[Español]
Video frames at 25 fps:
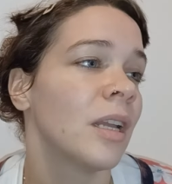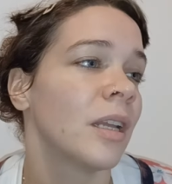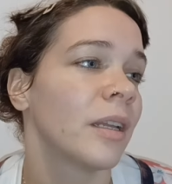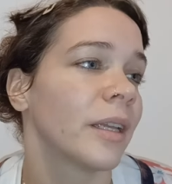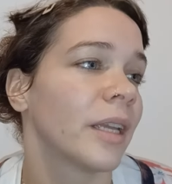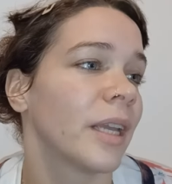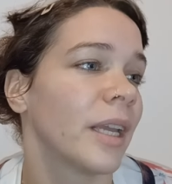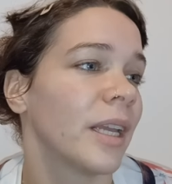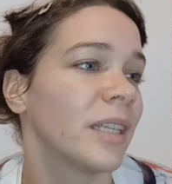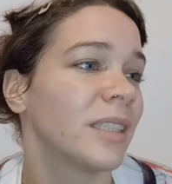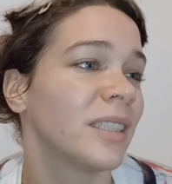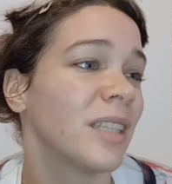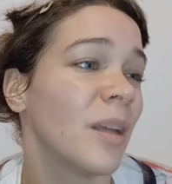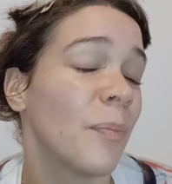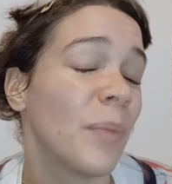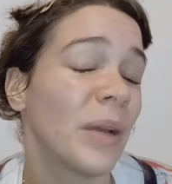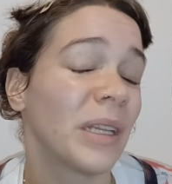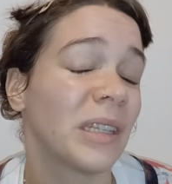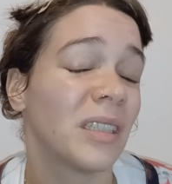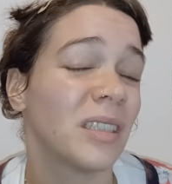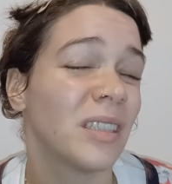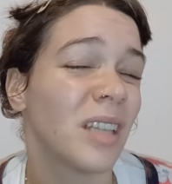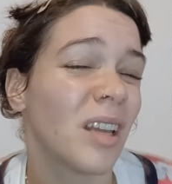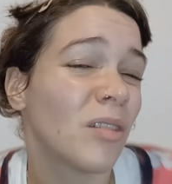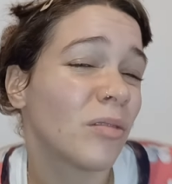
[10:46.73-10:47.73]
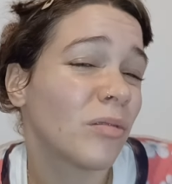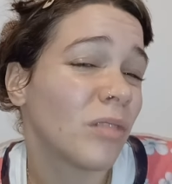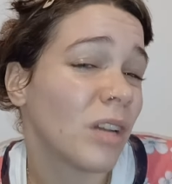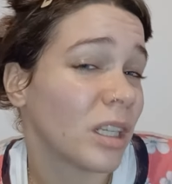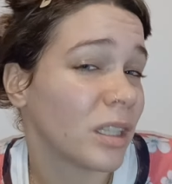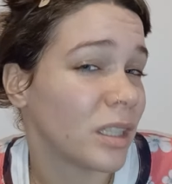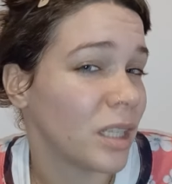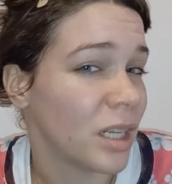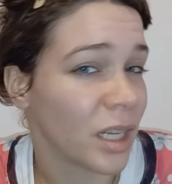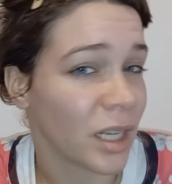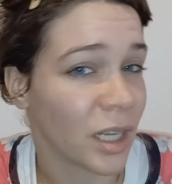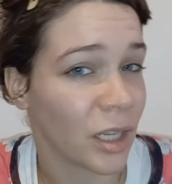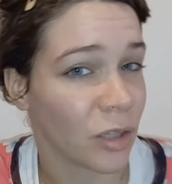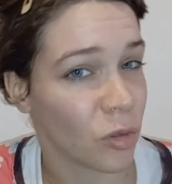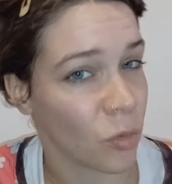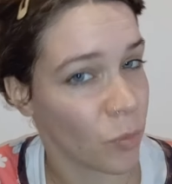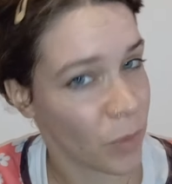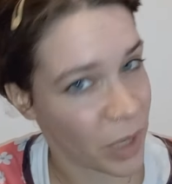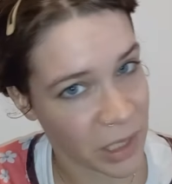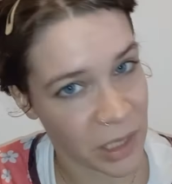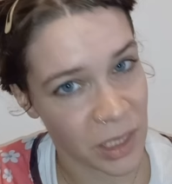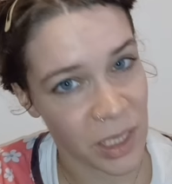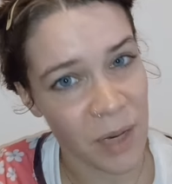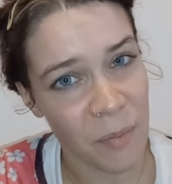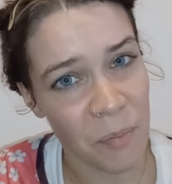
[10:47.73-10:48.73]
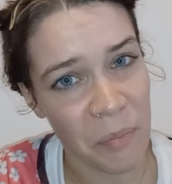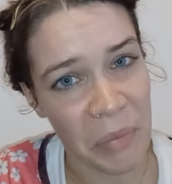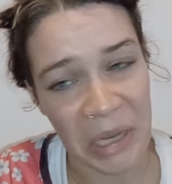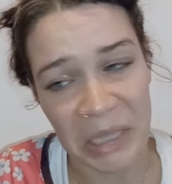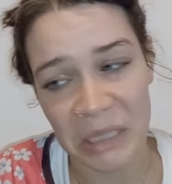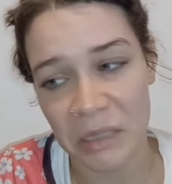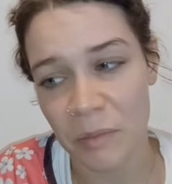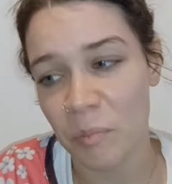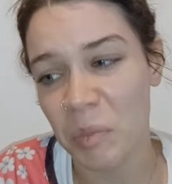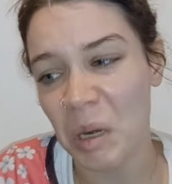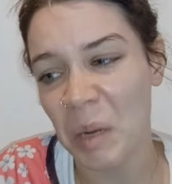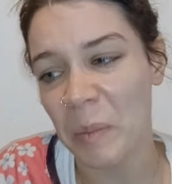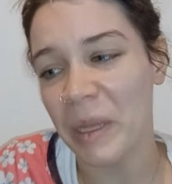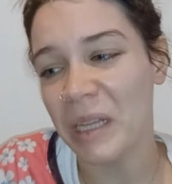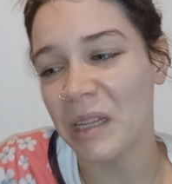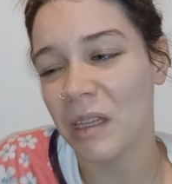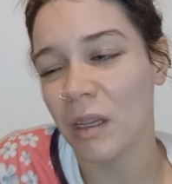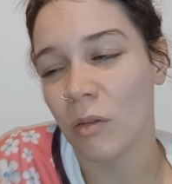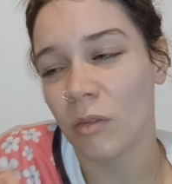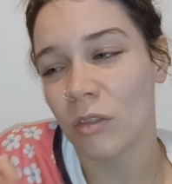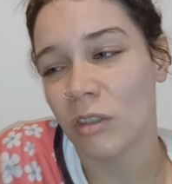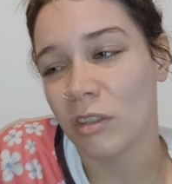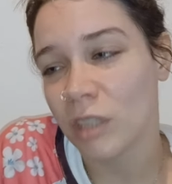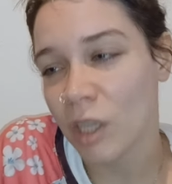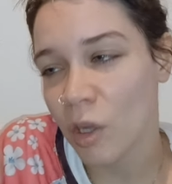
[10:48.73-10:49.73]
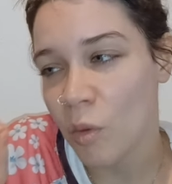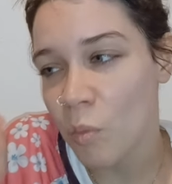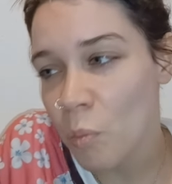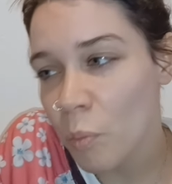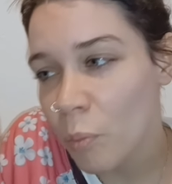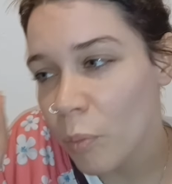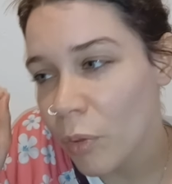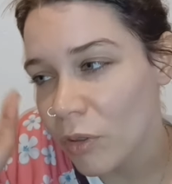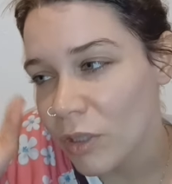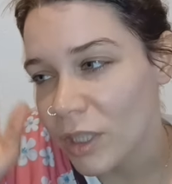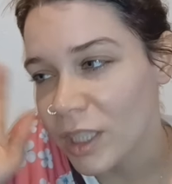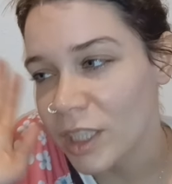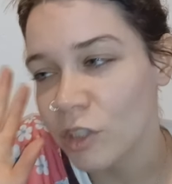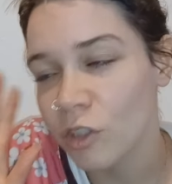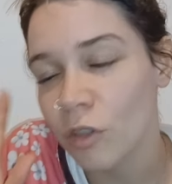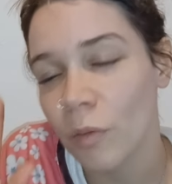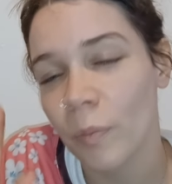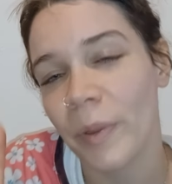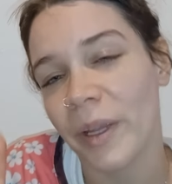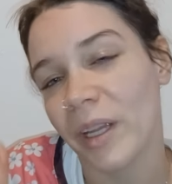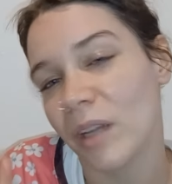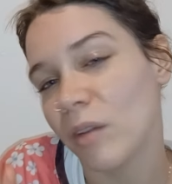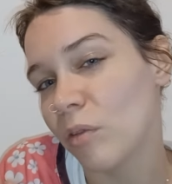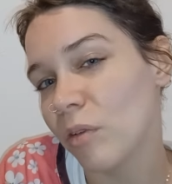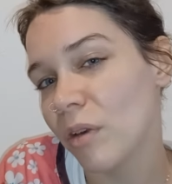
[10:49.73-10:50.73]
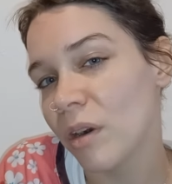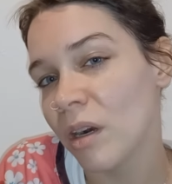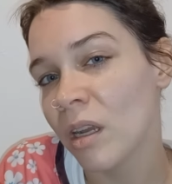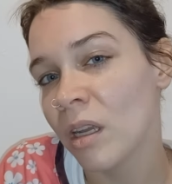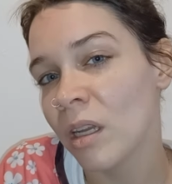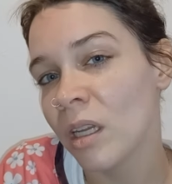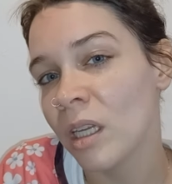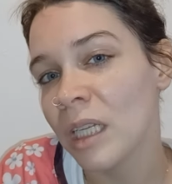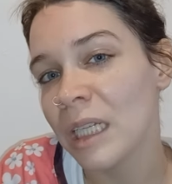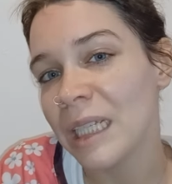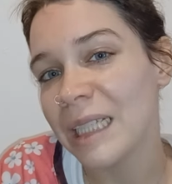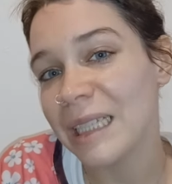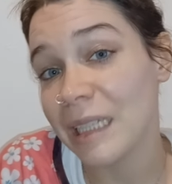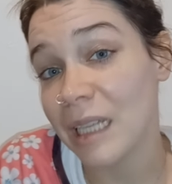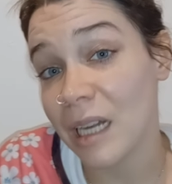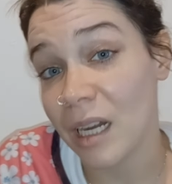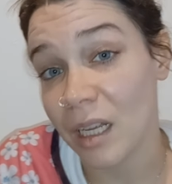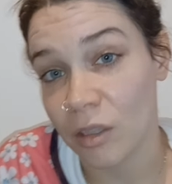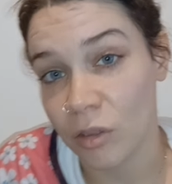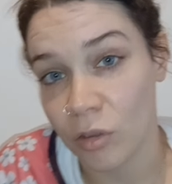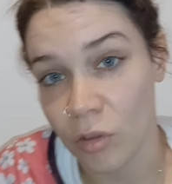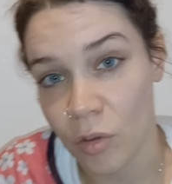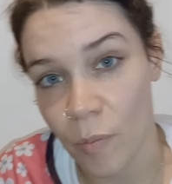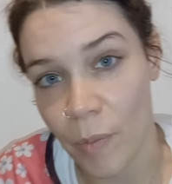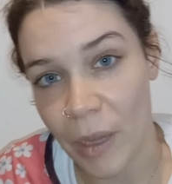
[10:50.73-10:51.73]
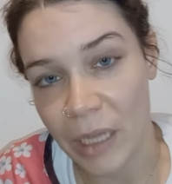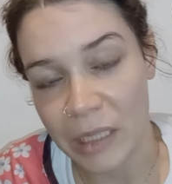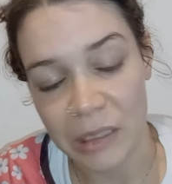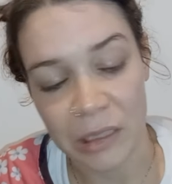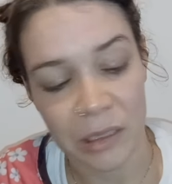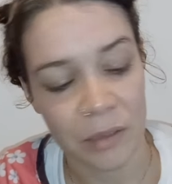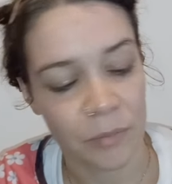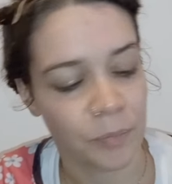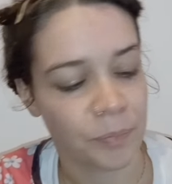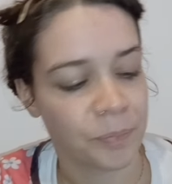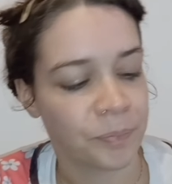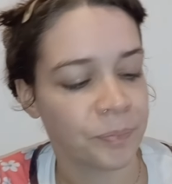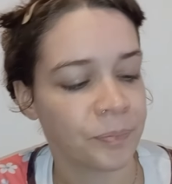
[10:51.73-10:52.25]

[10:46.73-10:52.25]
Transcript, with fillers: Que esas pastillas no te las tienes que tomar siempre. Simplemente cuando estés un poquillo peor, te las tomas.